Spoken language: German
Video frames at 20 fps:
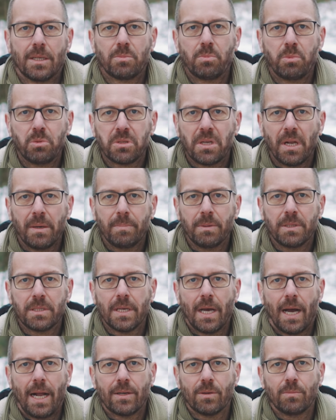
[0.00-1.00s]
das Bußgeld
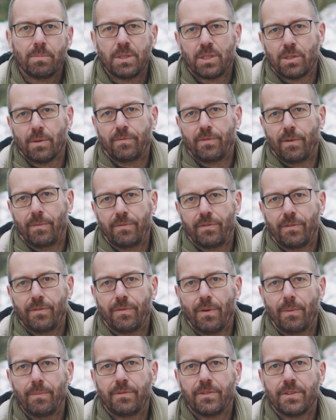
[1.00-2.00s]
bezahlt und bis zum
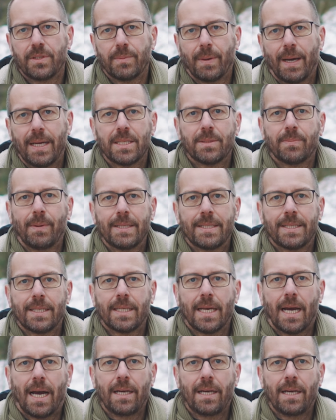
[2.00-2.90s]
5.5.22